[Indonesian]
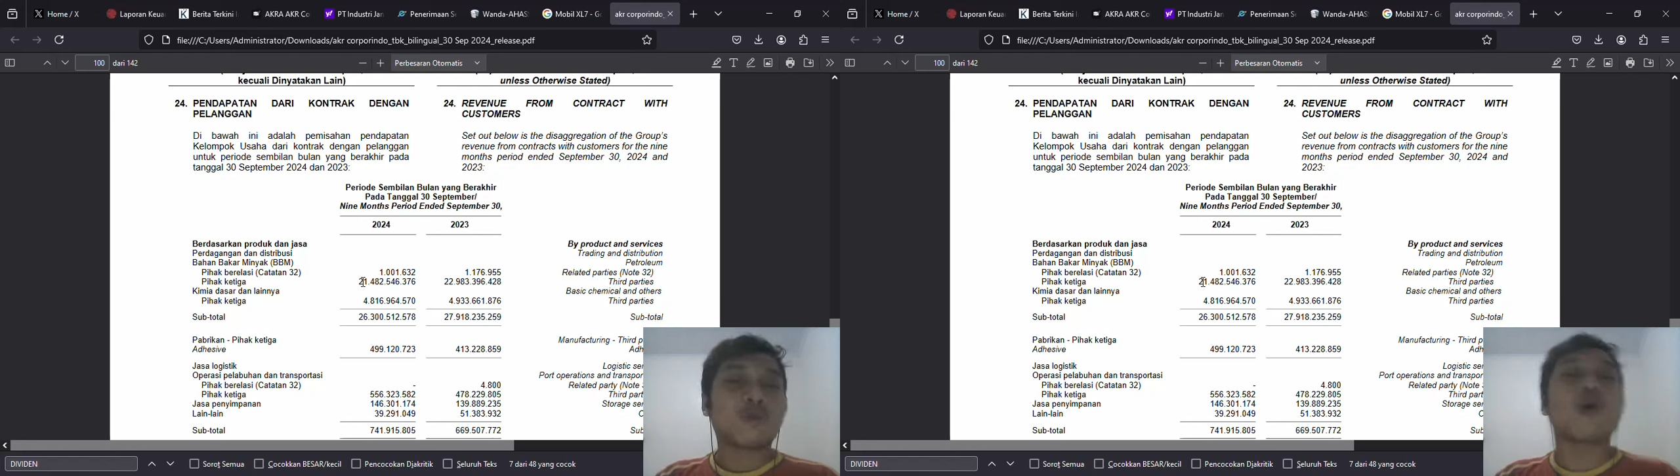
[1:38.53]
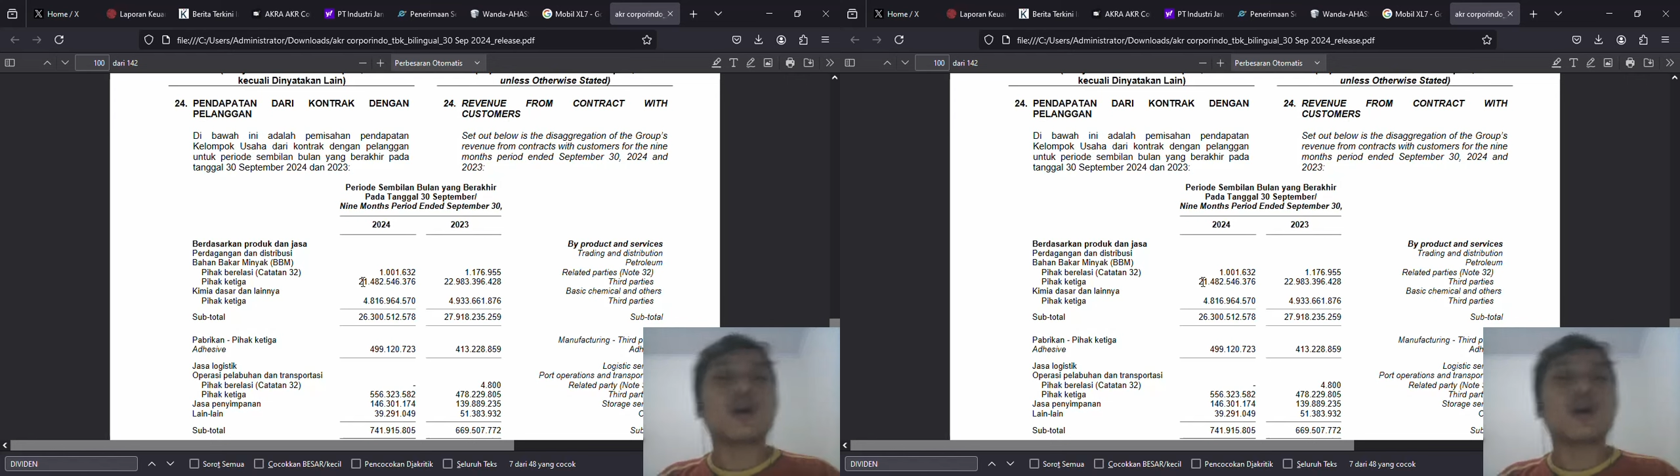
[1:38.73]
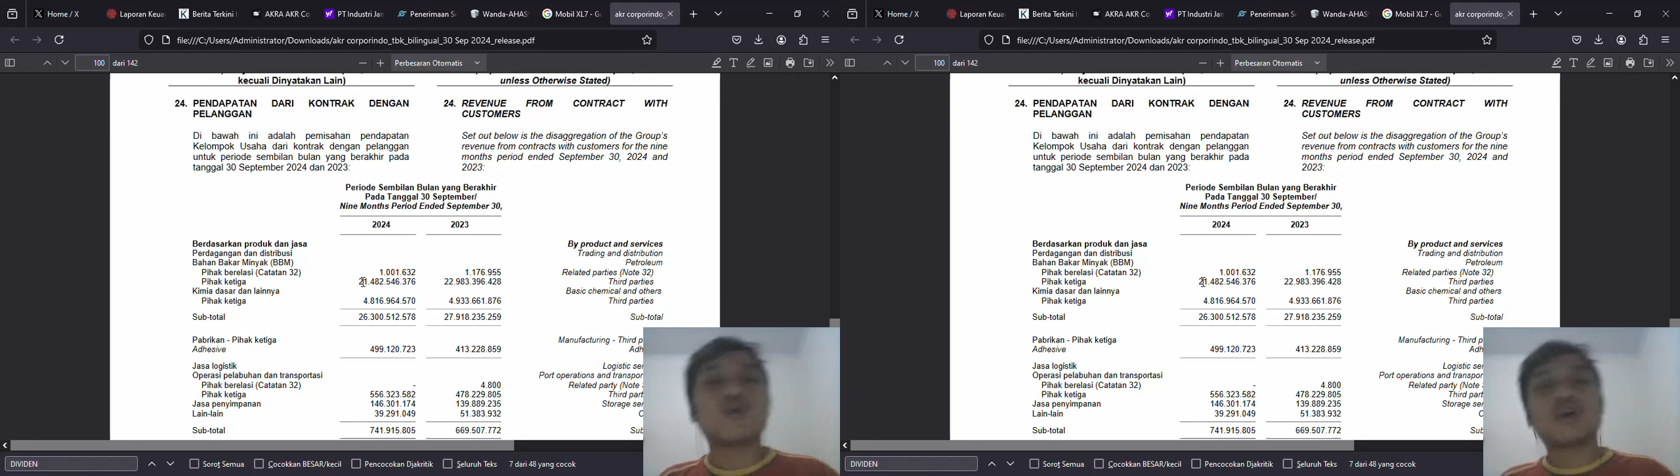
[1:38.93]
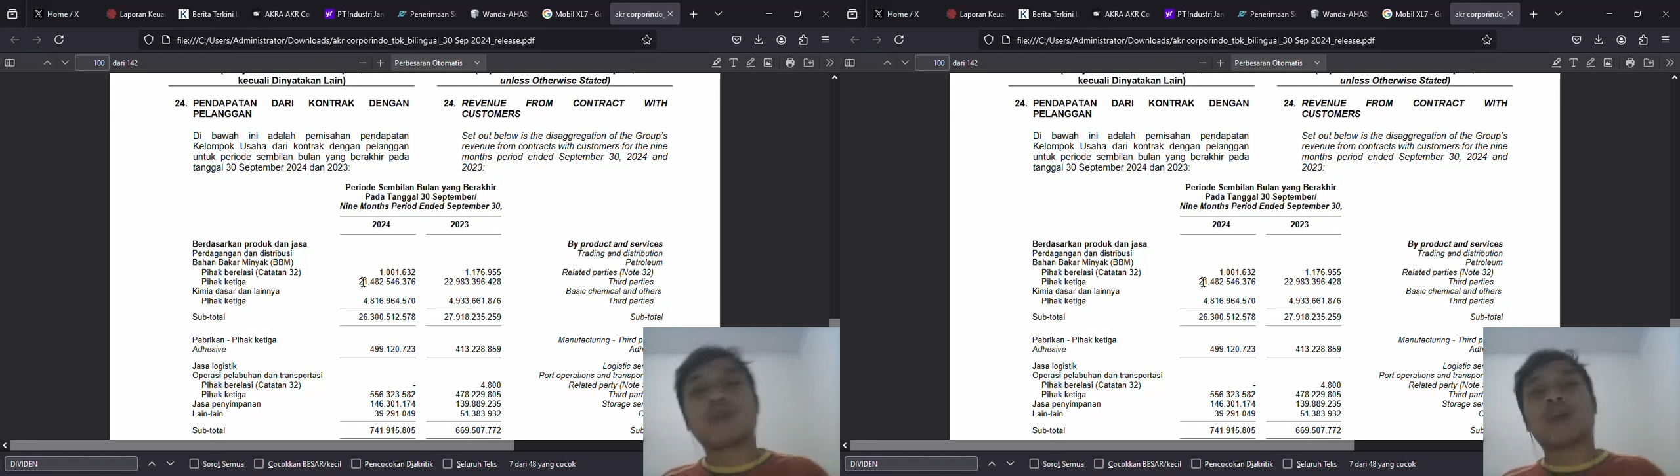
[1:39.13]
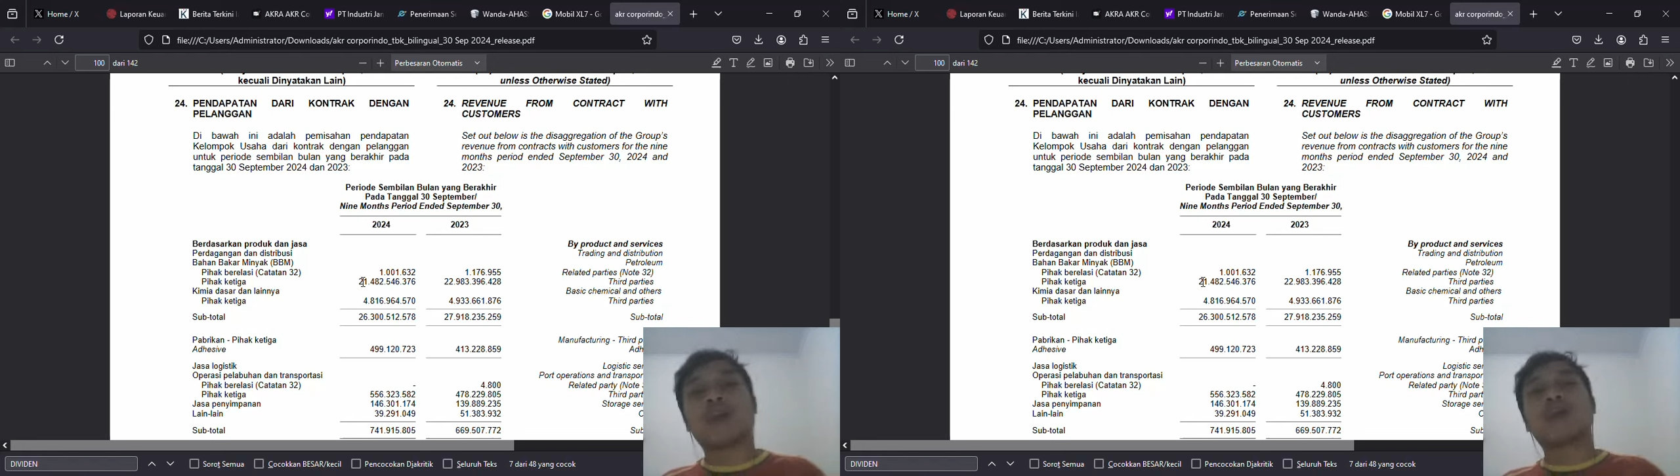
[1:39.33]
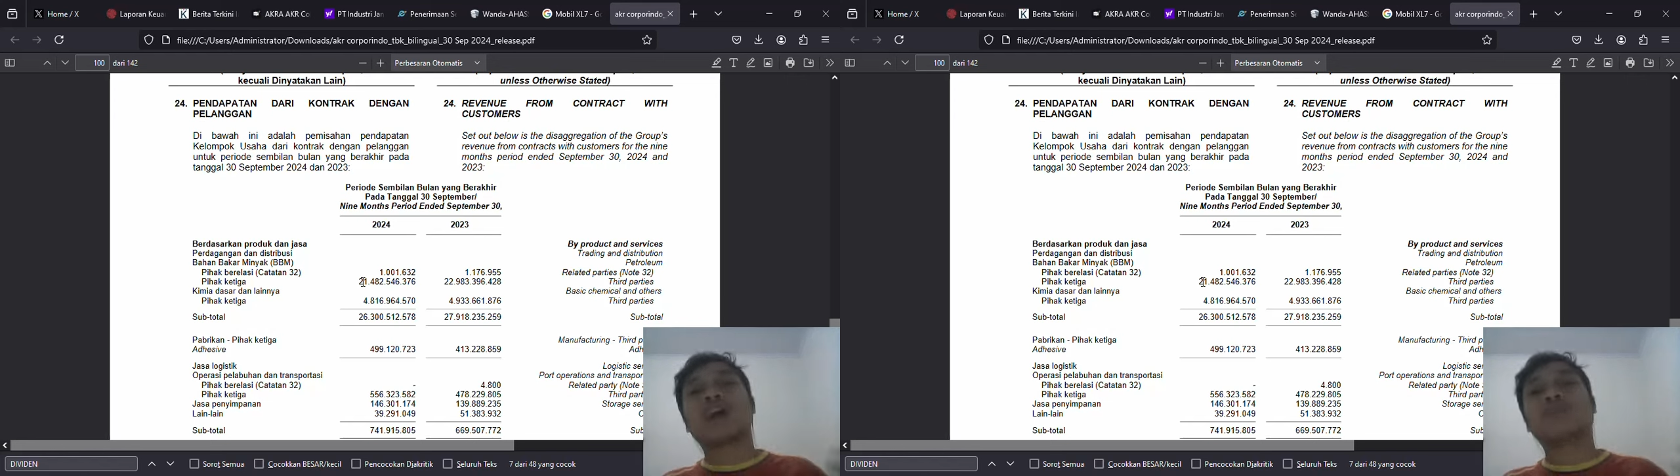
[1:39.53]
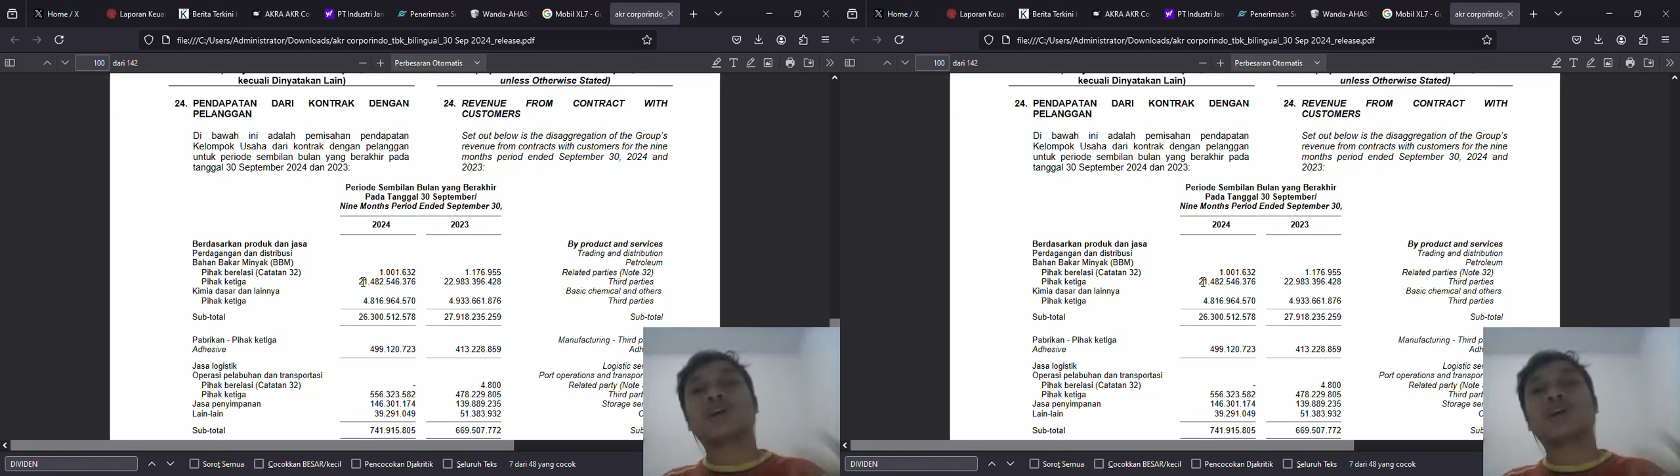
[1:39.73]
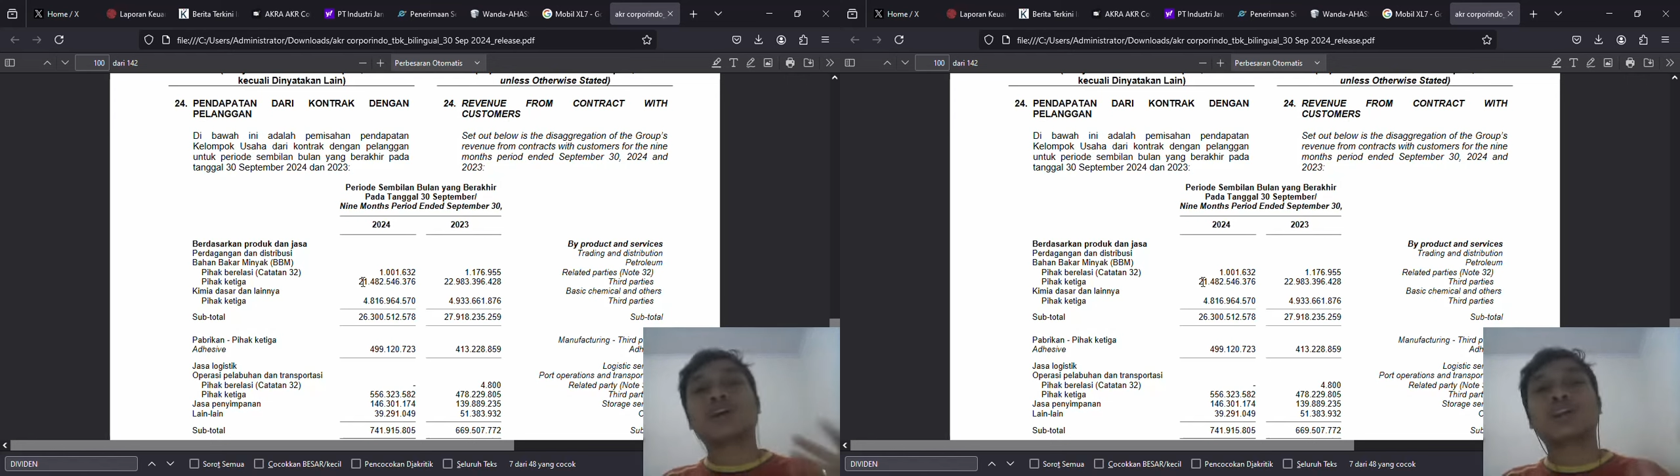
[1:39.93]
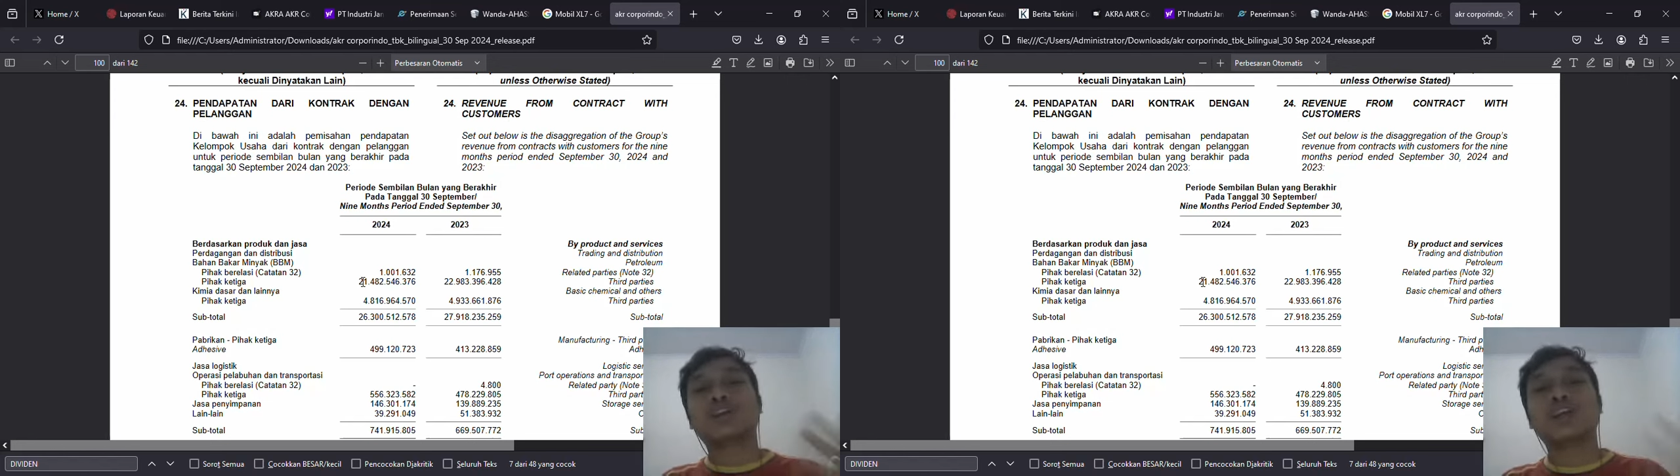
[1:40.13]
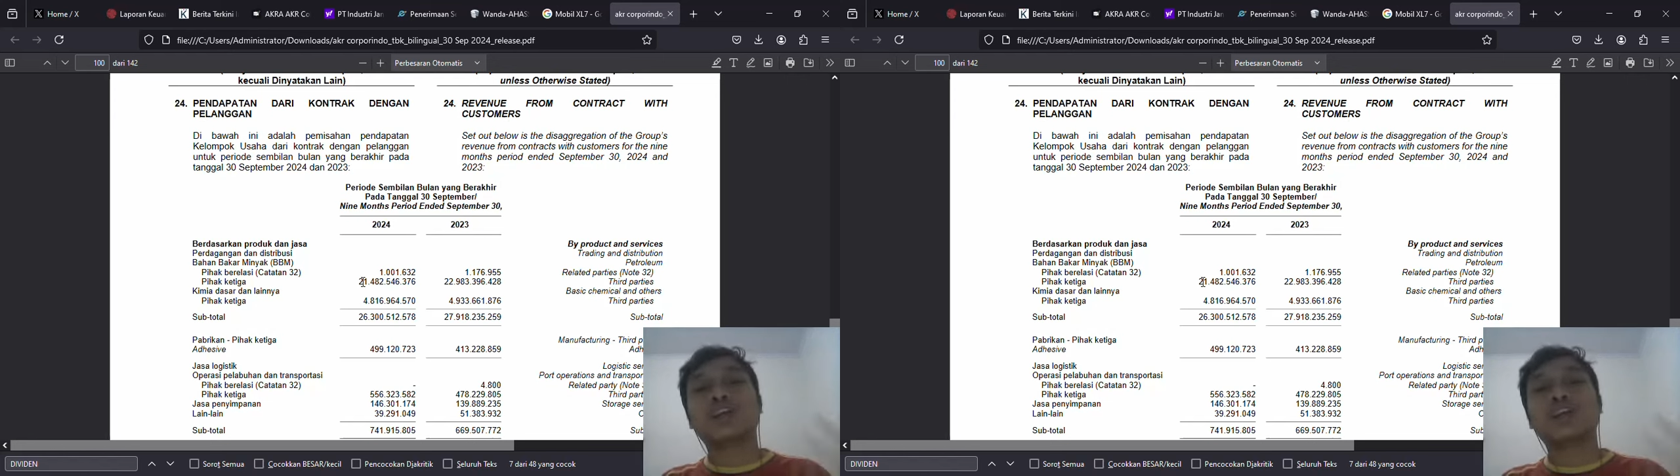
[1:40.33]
oh kandungan bahan bakar minyaknya jadi